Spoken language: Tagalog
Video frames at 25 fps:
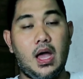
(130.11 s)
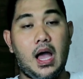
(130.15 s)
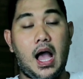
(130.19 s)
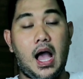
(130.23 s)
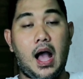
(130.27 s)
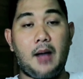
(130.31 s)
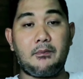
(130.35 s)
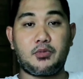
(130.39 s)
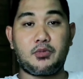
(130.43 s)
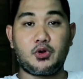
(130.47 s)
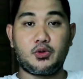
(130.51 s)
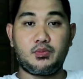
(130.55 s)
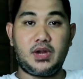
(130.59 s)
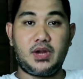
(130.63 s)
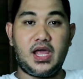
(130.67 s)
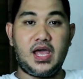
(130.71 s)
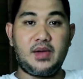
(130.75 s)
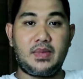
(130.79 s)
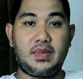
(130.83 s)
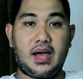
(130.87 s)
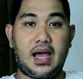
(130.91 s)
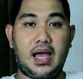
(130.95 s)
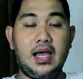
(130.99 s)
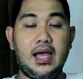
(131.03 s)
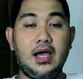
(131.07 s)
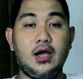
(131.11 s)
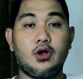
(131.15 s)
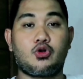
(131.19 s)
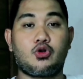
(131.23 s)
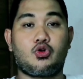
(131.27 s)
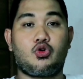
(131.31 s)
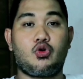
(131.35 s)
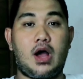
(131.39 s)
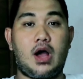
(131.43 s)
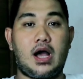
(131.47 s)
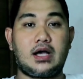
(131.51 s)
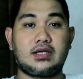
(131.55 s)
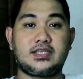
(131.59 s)
Ang problema,
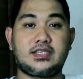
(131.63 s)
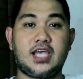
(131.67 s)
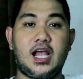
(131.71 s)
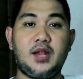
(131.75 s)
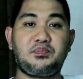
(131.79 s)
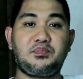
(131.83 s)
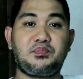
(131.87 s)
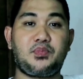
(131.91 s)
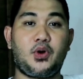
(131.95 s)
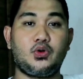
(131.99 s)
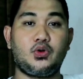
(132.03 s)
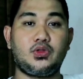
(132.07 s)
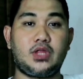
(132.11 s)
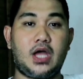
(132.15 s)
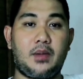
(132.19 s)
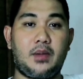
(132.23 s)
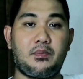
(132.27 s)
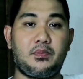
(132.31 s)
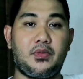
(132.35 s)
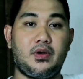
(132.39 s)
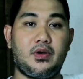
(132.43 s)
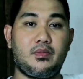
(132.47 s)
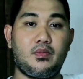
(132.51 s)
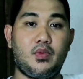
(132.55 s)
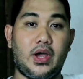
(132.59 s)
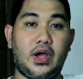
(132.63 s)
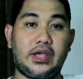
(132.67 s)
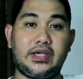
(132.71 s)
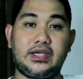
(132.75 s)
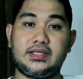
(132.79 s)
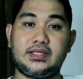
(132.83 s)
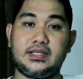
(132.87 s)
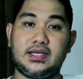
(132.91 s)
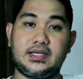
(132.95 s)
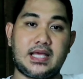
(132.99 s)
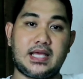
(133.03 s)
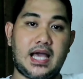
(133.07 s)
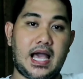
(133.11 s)
kung ang cellphone number mo ay
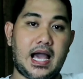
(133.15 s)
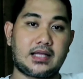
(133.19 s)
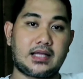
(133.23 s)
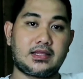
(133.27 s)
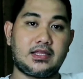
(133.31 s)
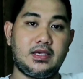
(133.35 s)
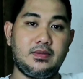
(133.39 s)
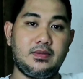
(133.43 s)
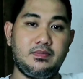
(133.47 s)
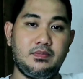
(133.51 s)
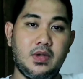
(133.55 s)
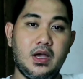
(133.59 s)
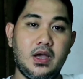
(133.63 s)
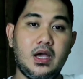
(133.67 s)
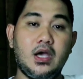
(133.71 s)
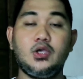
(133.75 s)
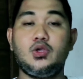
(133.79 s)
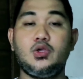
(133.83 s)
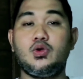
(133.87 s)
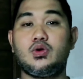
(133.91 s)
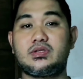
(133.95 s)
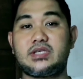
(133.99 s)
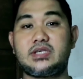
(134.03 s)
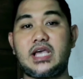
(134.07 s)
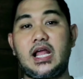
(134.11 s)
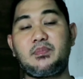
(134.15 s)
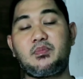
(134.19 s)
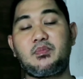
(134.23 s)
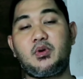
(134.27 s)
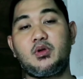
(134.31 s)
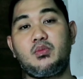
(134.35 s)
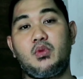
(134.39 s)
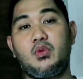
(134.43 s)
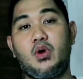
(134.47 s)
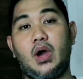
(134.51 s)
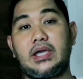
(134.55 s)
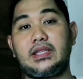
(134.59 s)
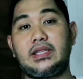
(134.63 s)
hindi na active, yung
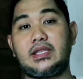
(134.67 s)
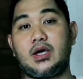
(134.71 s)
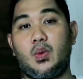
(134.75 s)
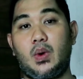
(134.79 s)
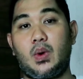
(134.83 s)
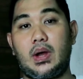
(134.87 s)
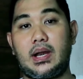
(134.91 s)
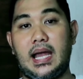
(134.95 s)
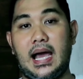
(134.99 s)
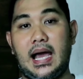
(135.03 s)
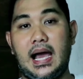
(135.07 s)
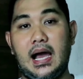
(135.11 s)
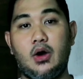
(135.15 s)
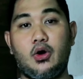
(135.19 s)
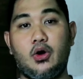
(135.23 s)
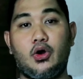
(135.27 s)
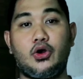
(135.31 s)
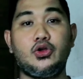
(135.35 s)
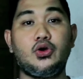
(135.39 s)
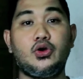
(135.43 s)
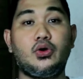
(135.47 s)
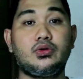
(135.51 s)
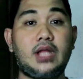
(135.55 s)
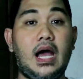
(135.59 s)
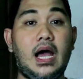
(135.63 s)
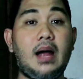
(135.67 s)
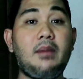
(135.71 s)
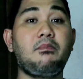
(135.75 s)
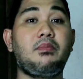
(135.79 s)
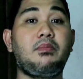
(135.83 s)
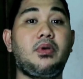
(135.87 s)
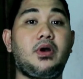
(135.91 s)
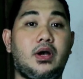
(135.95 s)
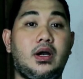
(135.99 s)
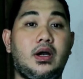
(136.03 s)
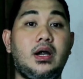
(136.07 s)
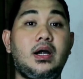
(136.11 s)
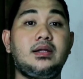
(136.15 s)
cellphone mo ay nawala, or yung
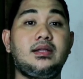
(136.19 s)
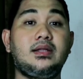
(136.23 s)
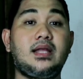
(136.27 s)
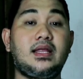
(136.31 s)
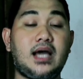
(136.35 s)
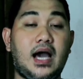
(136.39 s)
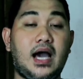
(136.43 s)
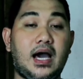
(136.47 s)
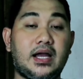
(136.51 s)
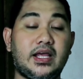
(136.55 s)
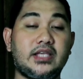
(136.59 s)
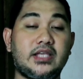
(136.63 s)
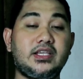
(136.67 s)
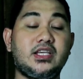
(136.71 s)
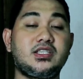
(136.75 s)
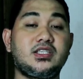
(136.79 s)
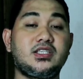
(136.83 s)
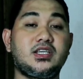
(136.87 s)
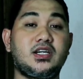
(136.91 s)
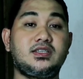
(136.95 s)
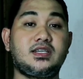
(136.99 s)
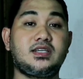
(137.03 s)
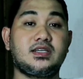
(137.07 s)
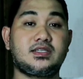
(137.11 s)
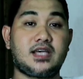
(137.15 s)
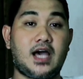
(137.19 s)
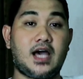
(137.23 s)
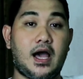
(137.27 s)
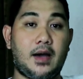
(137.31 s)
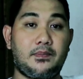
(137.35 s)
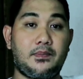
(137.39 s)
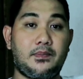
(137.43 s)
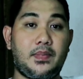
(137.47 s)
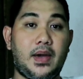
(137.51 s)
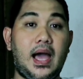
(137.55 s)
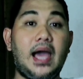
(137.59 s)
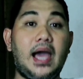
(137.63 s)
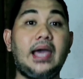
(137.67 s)
number na nakaregister sa SAP
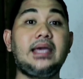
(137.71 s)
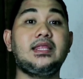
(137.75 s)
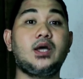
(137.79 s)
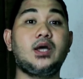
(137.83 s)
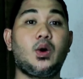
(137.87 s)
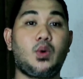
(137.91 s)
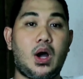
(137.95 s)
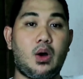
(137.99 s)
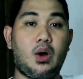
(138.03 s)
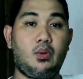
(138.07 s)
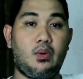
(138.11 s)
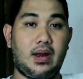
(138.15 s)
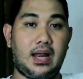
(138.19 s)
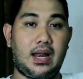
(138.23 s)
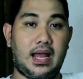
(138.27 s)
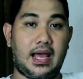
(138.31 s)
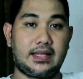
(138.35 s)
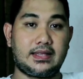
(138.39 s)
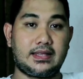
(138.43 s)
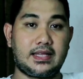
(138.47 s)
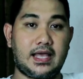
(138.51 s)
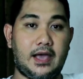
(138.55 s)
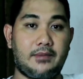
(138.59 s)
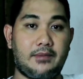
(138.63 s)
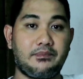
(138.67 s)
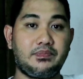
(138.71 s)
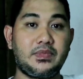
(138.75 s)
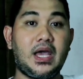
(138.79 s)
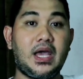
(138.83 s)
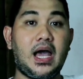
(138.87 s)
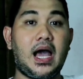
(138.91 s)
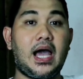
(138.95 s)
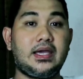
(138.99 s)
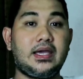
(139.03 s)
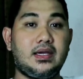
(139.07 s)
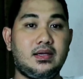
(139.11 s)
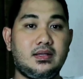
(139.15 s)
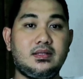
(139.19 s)
ay nawawala na,
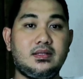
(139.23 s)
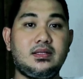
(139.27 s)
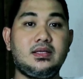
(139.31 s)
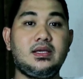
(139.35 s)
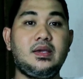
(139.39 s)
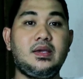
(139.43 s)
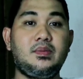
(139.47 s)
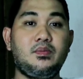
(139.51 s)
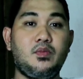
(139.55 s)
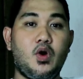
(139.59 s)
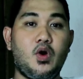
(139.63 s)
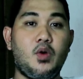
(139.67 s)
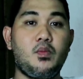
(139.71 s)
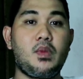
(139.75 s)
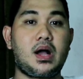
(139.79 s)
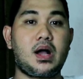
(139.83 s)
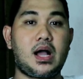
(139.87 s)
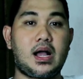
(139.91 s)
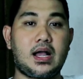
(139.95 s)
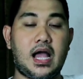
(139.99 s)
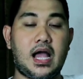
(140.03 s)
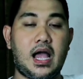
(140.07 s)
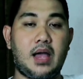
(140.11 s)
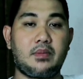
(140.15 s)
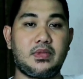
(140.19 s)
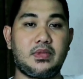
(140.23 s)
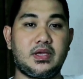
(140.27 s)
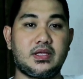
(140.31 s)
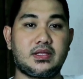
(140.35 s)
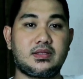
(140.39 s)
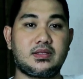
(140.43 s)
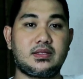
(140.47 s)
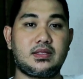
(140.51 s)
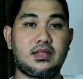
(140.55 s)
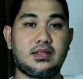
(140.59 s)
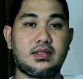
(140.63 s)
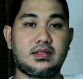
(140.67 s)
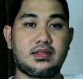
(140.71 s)
ay hindi mo magagamit
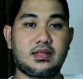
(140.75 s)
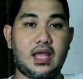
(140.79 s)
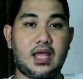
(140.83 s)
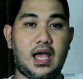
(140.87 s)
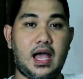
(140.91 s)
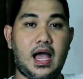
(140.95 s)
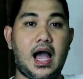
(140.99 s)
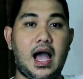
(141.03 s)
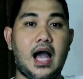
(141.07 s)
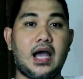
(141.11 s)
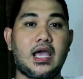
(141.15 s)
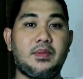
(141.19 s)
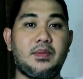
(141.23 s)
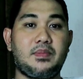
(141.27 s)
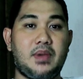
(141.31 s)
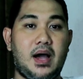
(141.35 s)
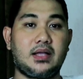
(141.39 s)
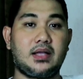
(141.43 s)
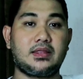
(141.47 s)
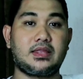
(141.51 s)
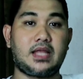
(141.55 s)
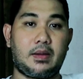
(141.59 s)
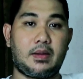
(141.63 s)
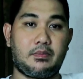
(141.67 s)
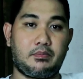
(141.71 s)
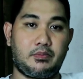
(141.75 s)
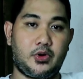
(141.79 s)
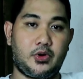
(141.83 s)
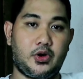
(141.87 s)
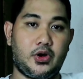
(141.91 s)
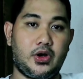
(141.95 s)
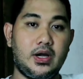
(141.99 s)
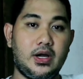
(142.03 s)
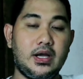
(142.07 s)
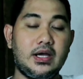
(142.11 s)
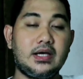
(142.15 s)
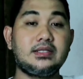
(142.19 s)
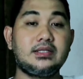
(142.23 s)
ang ibang number.
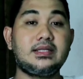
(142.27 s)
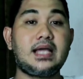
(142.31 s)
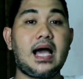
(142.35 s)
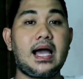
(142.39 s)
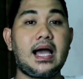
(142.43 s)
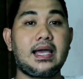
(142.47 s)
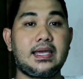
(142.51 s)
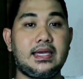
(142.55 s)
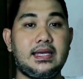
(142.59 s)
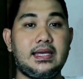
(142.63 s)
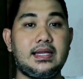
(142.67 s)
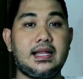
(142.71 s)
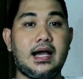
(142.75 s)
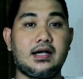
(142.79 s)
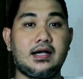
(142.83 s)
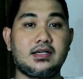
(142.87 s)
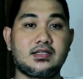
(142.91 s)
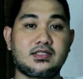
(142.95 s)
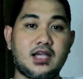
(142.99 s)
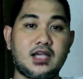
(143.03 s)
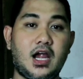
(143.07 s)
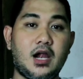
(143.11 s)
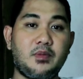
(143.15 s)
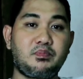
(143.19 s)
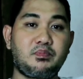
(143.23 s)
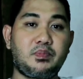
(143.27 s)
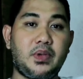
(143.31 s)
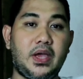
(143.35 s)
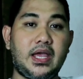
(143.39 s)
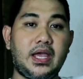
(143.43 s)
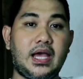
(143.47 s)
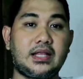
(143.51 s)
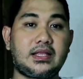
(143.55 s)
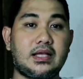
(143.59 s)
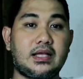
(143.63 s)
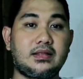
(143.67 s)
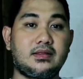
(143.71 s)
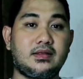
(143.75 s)
Dahil ang
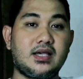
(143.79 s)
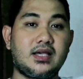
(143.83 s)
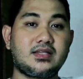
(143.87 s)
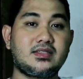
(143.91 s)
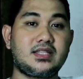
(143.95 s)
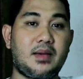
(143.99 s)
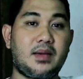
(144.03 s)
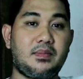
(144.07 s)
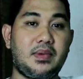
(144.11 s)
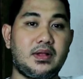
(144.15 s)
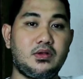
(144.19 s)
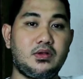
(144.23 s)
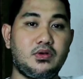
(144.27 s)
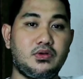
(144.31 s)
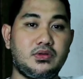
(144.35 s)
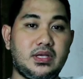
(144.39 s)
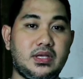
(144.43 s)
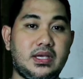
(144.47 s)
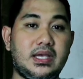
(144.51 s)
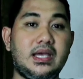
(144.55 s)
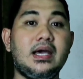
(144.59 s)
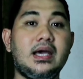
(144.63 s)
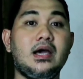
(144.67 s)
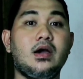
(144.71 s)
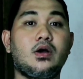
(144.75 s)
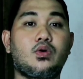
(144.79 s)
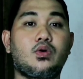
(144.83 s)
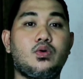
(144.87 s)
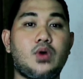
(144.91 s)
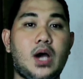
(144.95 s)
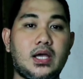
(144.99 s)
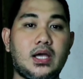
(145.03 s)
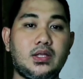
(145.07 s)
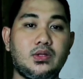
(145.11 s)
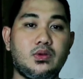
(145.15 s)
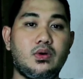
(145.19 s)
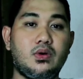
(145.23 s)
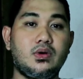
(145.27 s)
StarPay at ang DSWD, kung
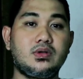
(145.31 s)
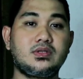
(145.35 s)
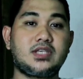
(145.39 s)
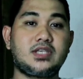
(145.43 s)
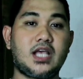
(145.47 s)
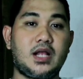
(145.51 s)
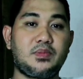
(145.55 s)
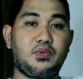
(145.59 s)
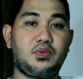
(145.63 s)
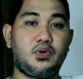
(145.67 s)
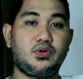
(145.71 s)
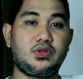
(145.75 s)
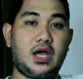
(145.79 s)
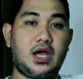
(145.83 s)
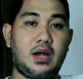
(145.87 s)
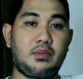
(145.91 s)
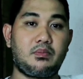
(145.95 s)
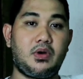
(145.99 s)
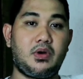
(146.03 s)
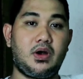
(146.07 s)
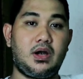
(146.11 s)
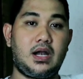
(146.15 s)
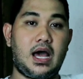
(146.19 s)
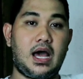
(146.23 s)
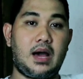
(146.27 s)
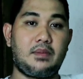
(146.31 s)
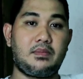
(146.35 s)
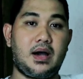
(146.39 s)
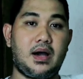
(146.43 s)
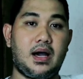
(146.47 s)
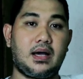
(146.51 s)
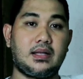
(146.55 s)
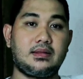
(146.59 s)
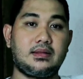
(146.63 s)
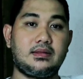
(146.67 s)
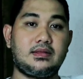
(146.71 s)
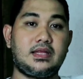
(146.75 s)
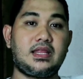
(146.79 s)
anong cellphone number
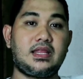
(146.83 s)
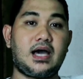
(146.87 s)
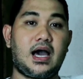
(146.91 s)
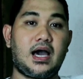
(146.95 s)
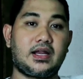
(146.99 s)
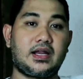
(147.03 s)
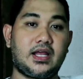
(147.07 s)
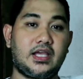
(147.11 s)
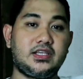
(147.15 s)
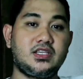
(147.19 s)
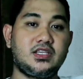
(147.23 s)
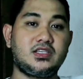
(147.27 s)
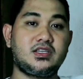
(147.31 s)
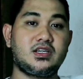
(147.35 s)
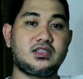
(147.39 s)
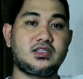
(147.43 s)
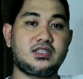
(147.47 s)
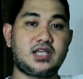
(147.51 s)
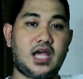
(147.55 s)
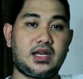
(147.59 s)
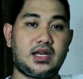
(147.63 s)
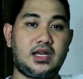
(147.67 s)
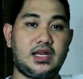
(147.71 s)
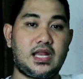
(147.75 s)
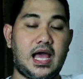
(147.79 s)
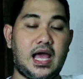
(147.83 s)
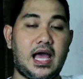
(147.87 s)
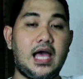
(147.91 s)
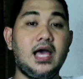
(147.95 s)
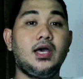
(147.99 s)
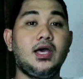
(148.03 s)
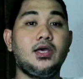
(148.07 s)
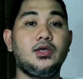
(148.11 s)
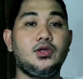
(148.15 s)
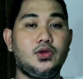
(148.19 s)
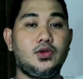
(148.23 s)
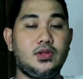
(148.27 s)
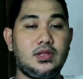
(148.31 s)
lamang na nakaregister sa kanila,
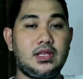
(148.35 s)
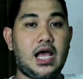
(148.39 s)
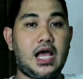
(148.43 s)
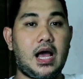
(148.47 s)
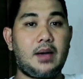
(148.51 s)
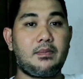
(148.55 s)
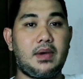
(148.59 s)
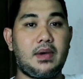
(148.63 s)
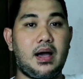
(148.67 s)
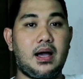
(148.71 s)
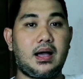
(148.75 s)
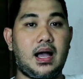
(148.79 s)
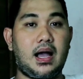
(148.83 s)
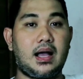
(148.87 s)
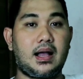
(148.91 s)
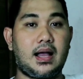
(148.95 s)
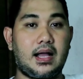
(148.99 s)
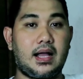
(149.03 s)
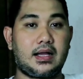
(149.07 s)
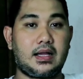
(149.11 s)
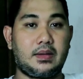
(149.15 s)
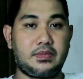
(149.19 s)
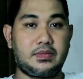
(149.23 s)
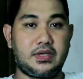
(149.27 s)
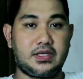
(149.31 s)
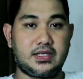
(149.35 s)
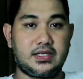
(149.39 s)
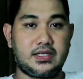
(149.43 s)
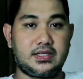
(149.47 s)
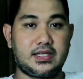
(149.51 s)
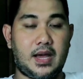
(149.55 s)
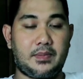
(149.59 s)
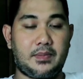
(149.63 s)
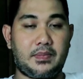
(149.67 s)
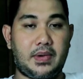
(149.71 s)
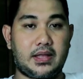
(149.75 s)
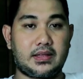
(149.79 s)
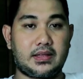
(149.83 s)
yun lamang ang gagamitin
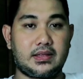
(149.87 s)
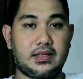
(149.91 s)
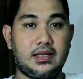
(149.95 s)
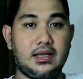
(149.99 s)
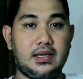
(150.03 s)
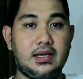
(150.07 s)
dapat.